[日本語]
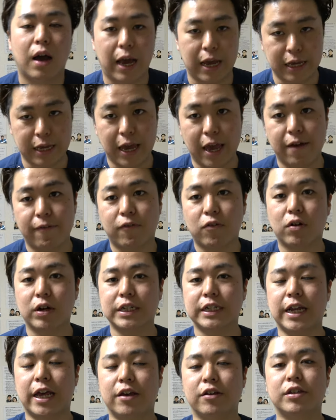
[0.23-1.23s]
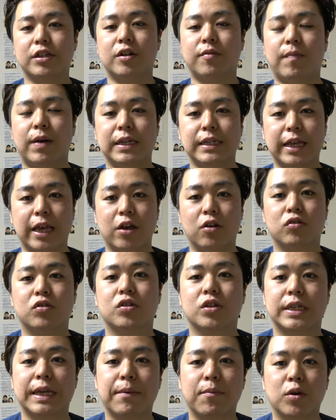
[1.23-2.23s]
はい、福岡市で唯一の慢性腰
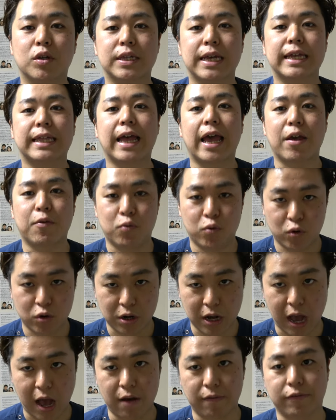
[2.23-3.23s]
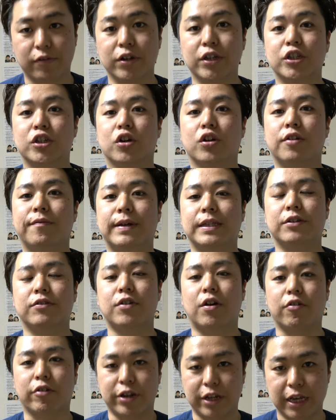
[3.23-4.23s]
痛専門整体院フッカ副院長の松
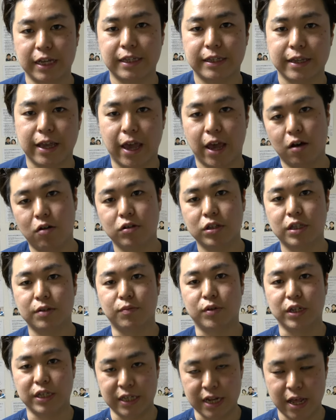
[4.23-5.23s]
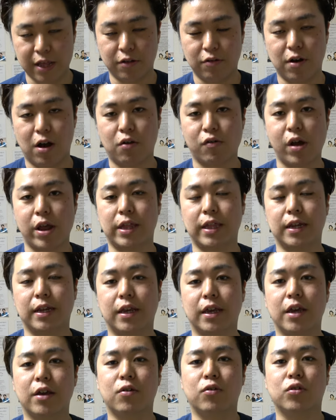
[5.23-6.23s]
尾直樹です。本日もですね、動画をご覧いただ
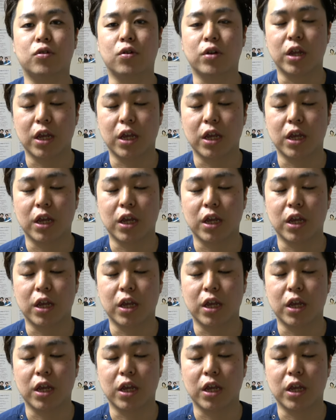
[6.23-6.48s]
き本当